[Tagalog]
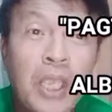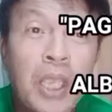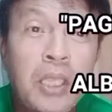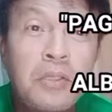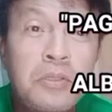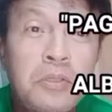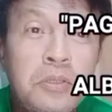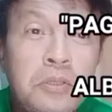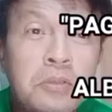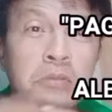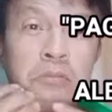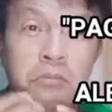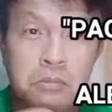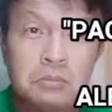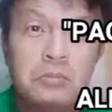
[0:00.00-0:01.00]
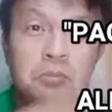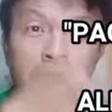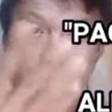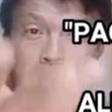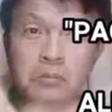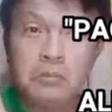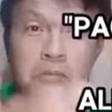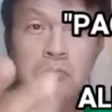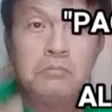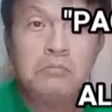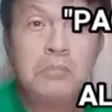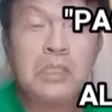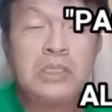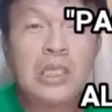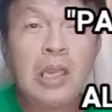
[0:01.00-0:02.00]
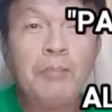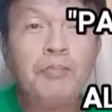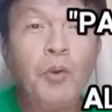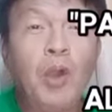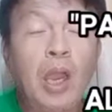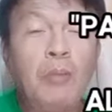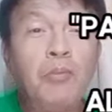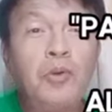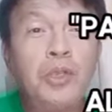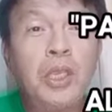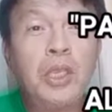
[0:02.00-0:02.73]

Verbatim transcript: white sage. Masarap